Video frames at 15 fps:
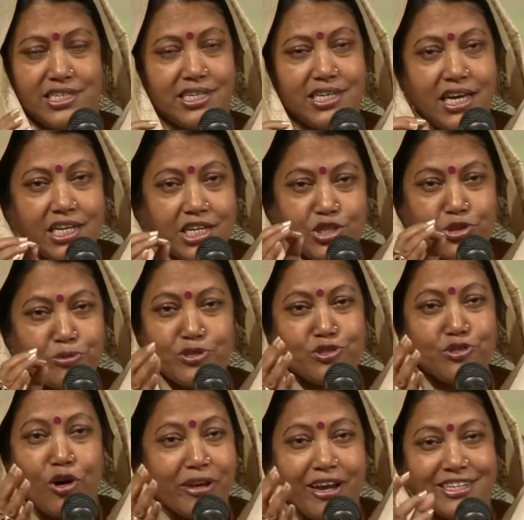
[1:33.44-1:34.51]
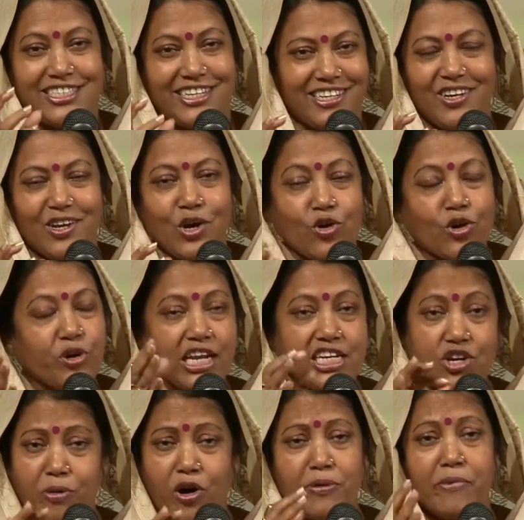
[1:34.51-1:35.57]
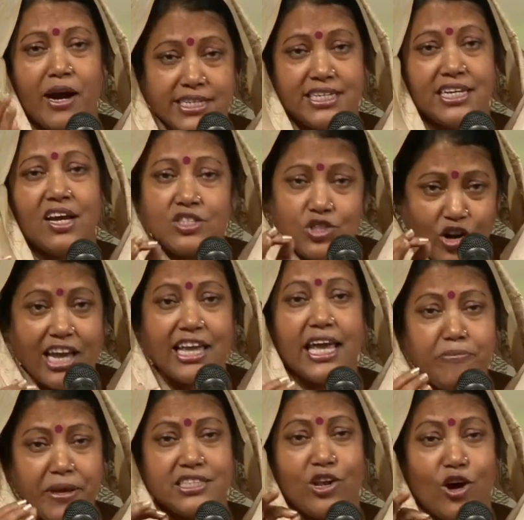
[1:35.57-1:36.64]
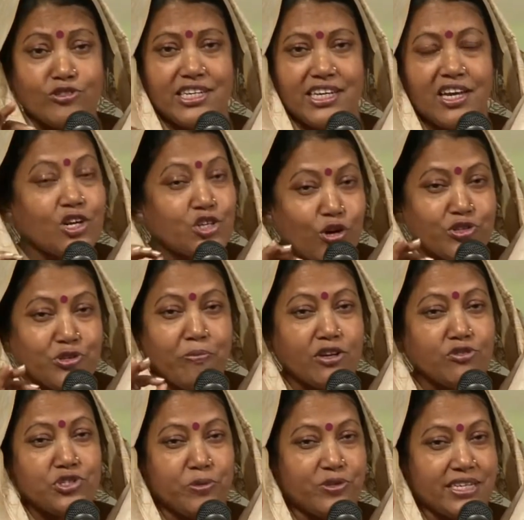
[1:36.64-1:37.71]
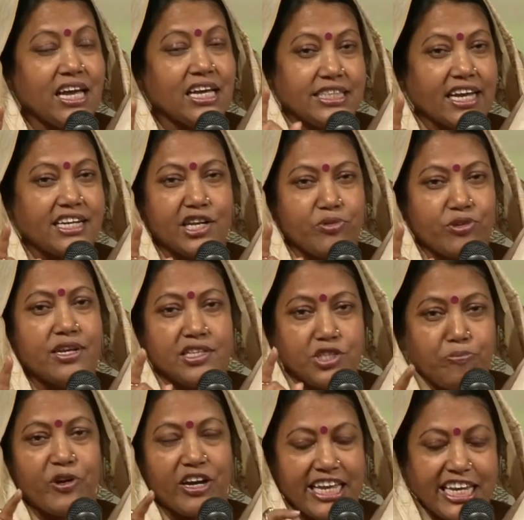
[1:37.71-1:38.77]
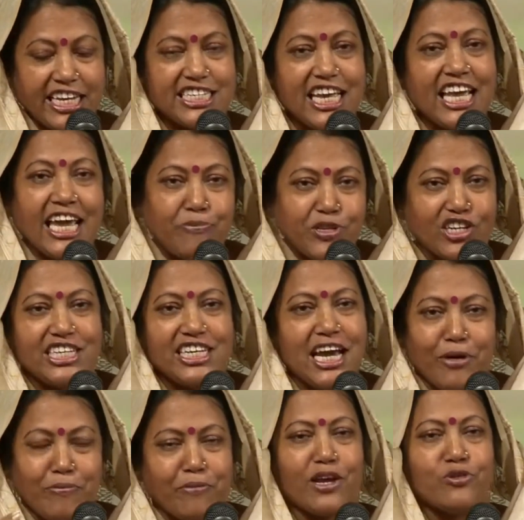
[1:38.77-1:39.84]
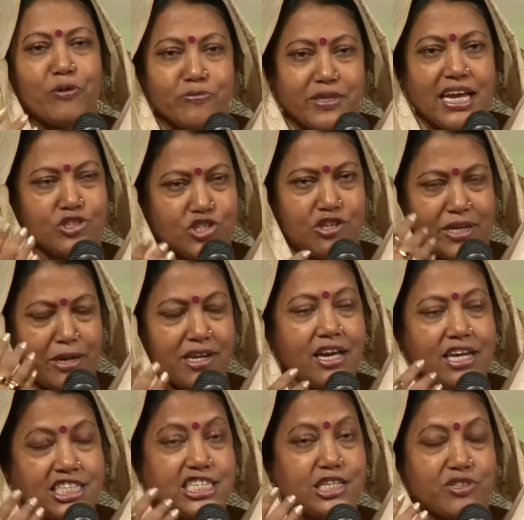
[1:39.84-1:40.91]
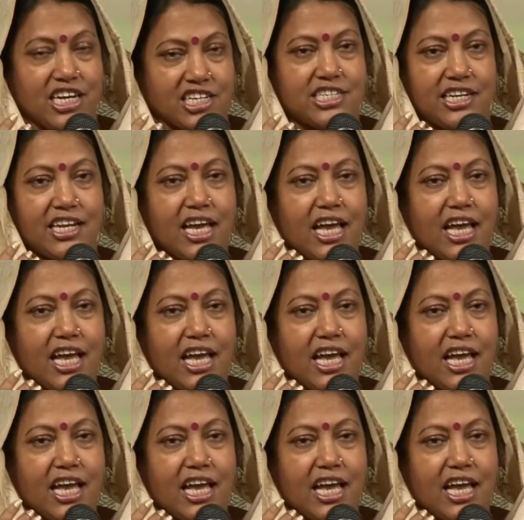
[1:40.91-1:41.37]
বেশ কিছু জিনিস ক্লাসিক্যাল মেকানিক্স দিয়ে ব্যাখ্যা করা যাচ্ছে না যেমন ইলেকট্রনের আচরণ আর সেরকম এক